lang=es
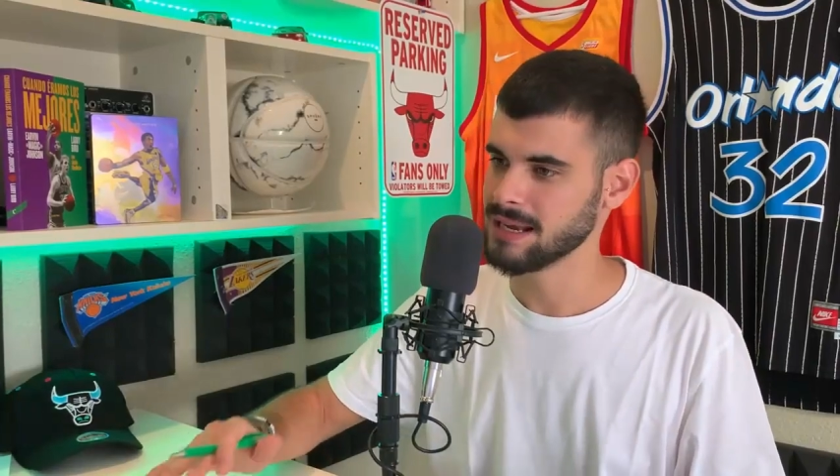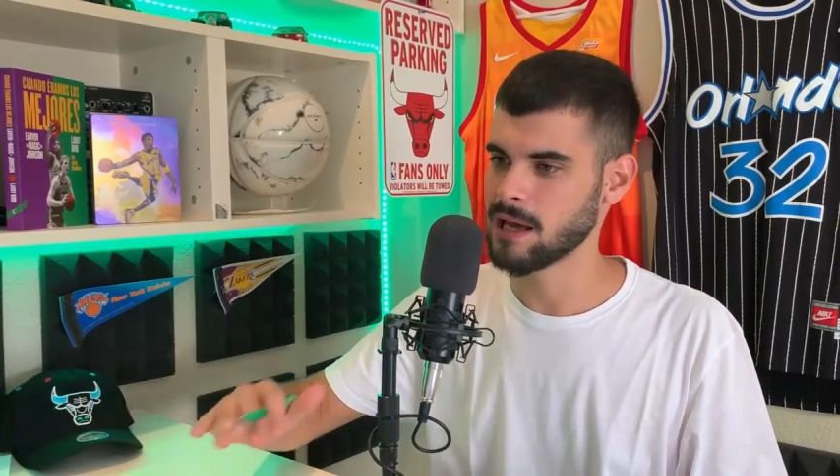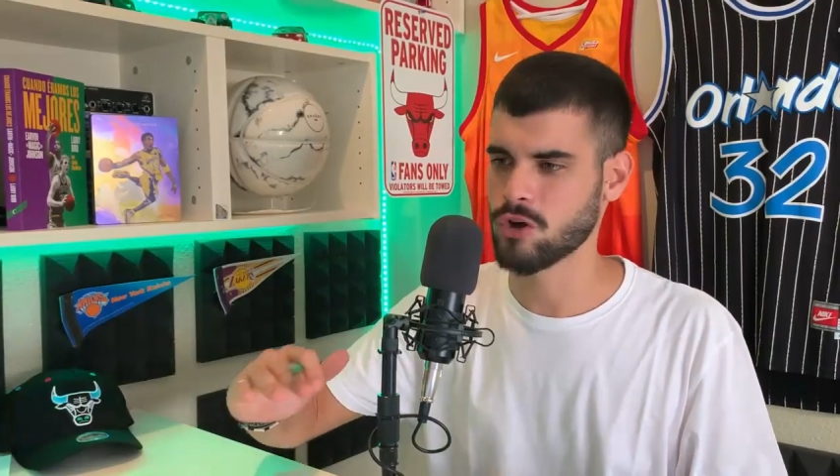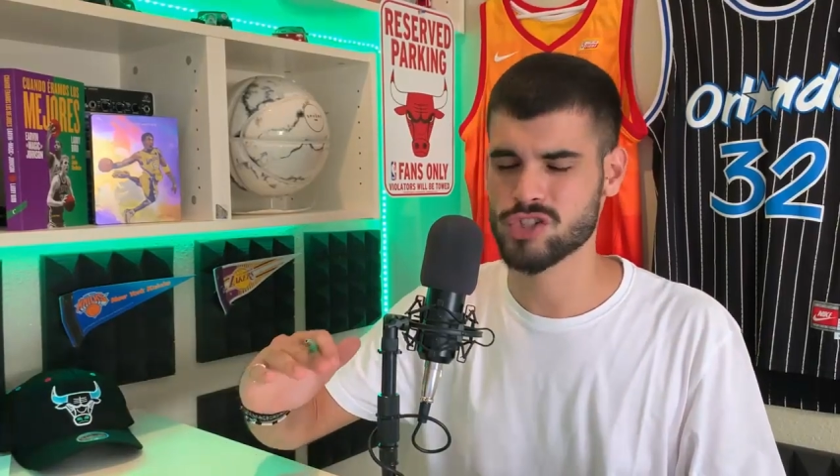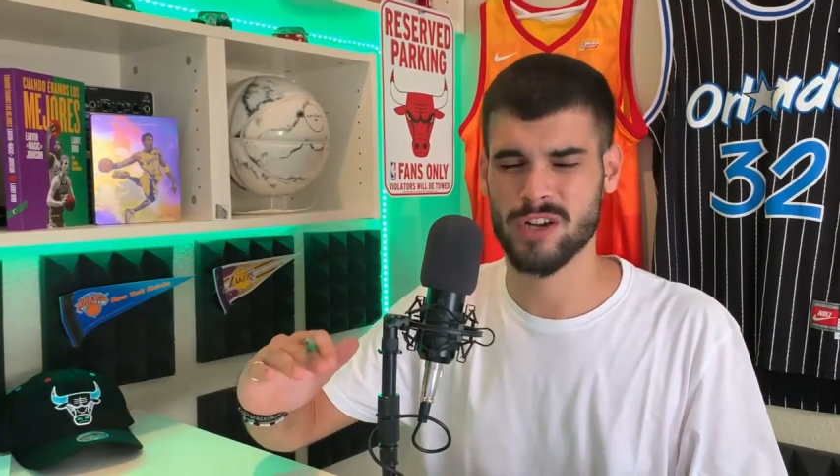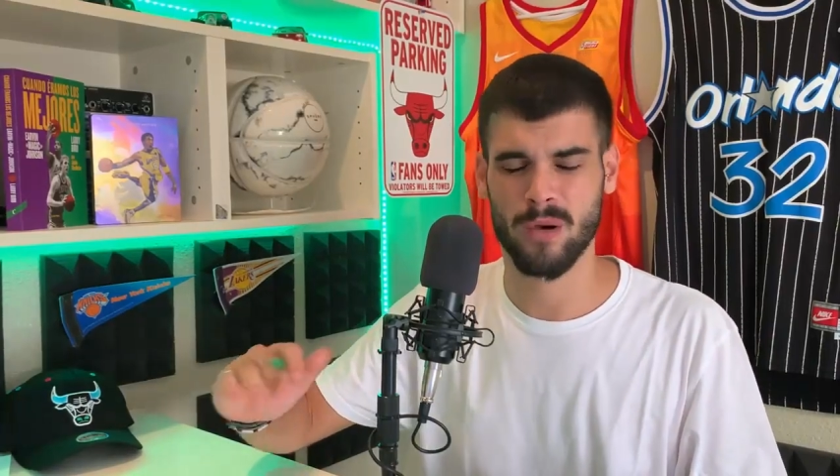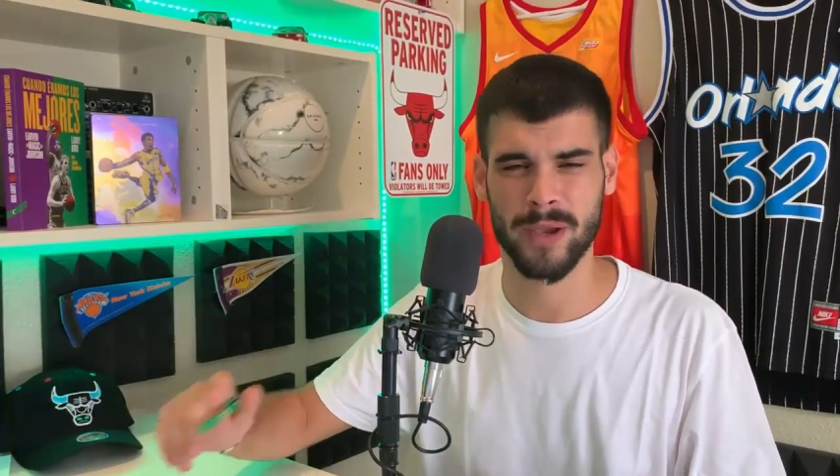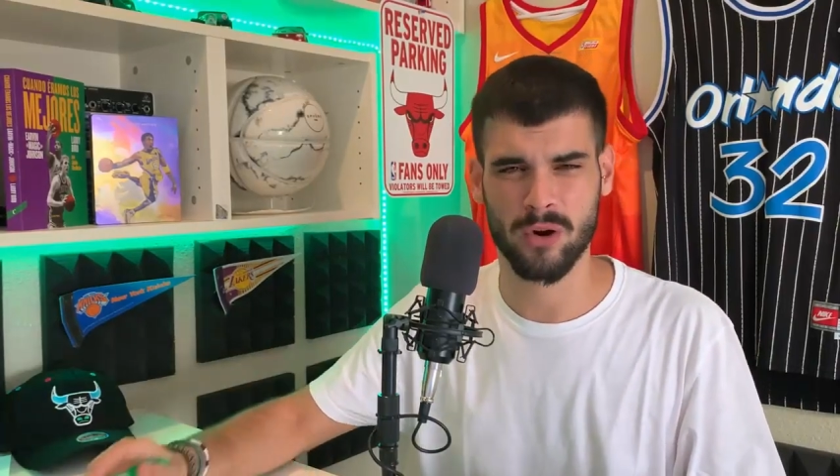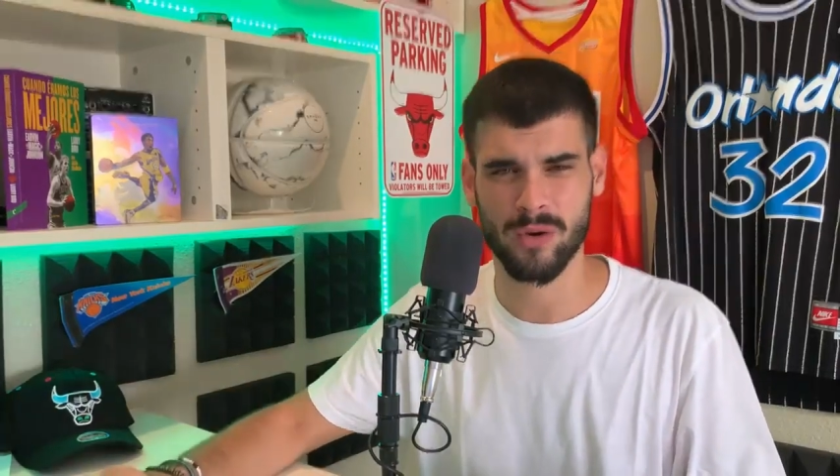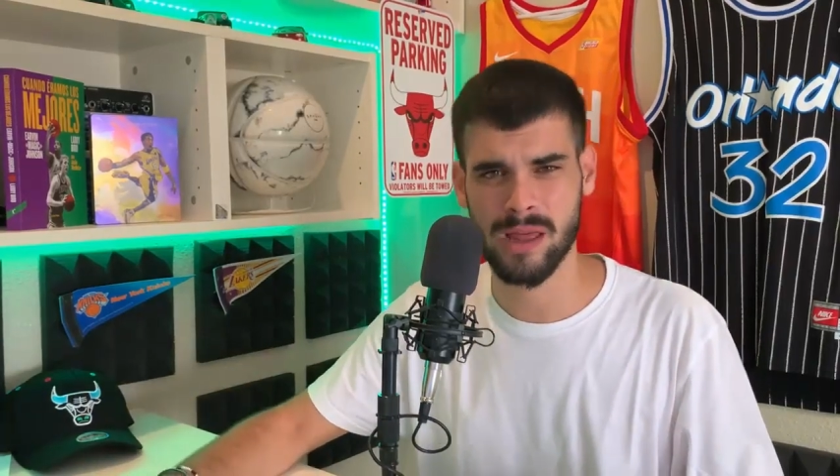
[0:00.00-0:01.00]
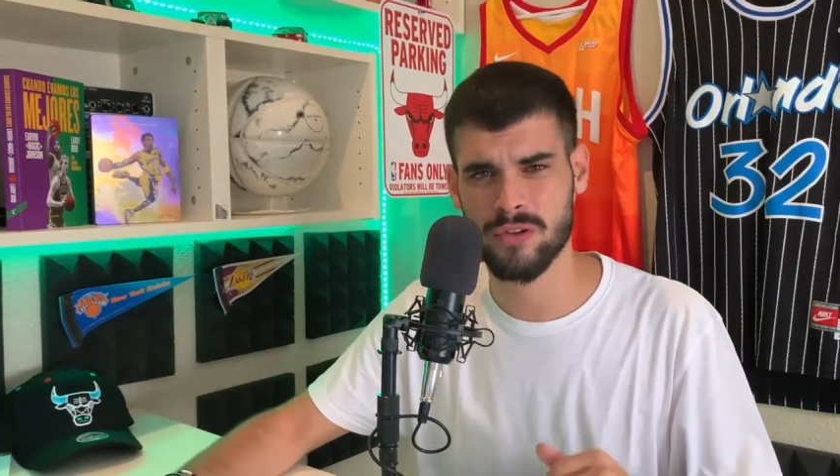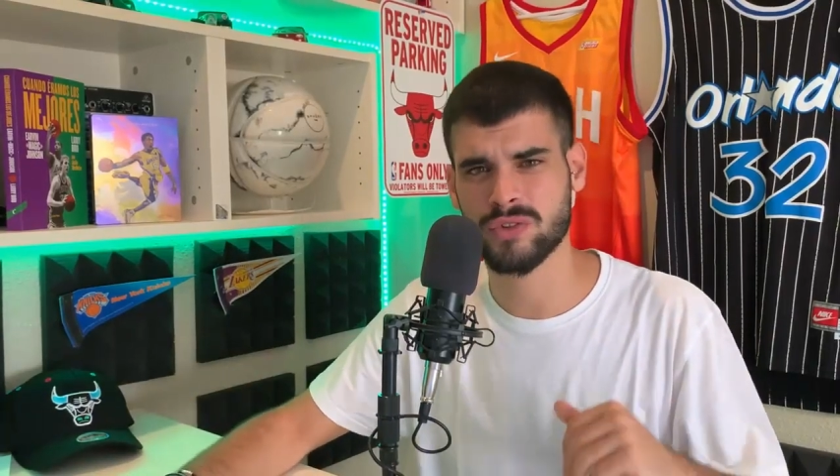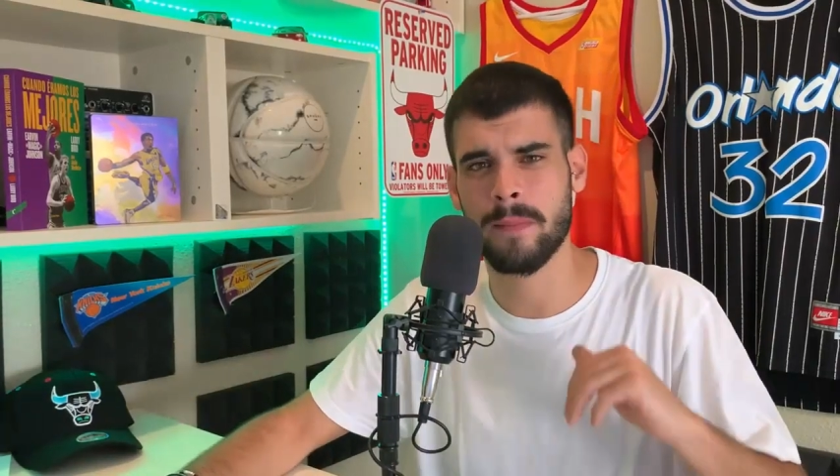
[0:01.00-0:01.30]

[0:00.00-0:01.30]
La cosa no ha mejorado,